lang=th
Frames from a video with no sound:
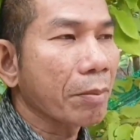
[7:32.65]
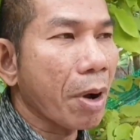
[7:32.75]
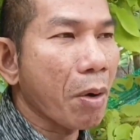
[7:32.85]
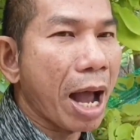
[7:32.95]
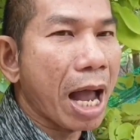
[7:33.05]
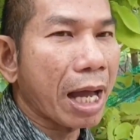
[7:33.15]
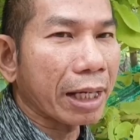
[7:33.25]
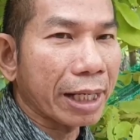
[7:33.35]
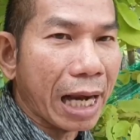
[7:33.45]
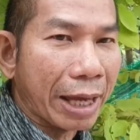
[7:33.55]
เพราะว่า
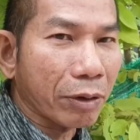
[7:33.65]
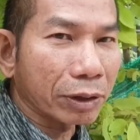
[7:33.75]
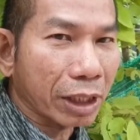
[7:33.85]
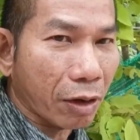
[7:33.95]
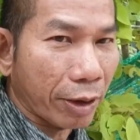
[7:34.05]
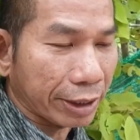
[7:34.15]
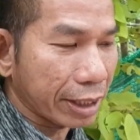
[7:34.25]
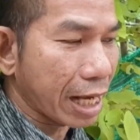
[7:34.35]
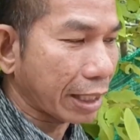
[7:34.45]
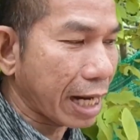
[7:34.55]
หลาย ๆคนแต่ก่อนนี้
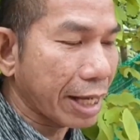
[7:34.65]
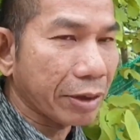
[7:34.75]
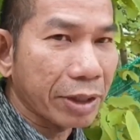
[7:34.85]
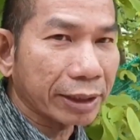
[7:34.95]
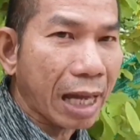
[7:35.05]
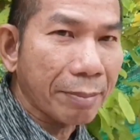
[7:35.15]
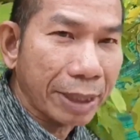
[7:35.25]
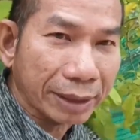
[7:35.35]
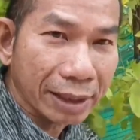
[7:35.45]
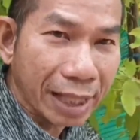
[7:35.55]
อยากได้ เดี๋ยวนี้ตามเด็
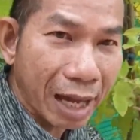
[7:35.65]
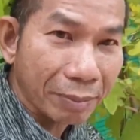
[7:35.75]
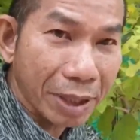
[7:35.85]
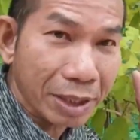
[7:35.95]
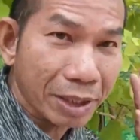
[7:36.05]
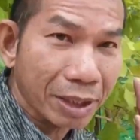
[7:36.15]
ดต่างๆ มี